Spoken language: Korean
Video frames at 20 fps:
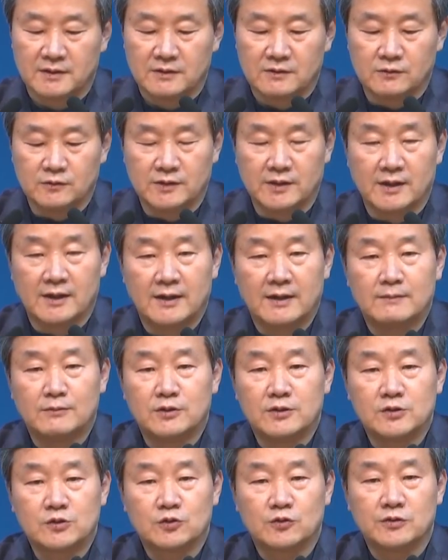우리가
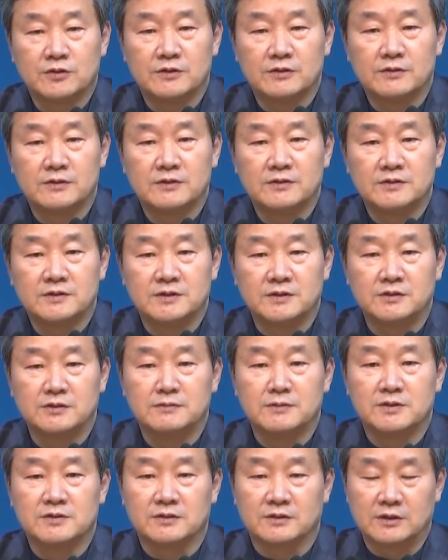아무리 소리를
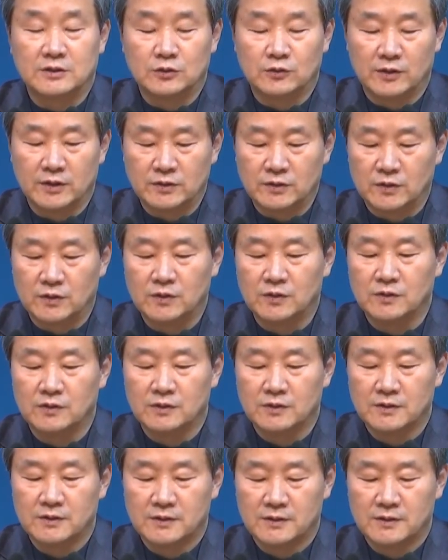지르면서 기도해도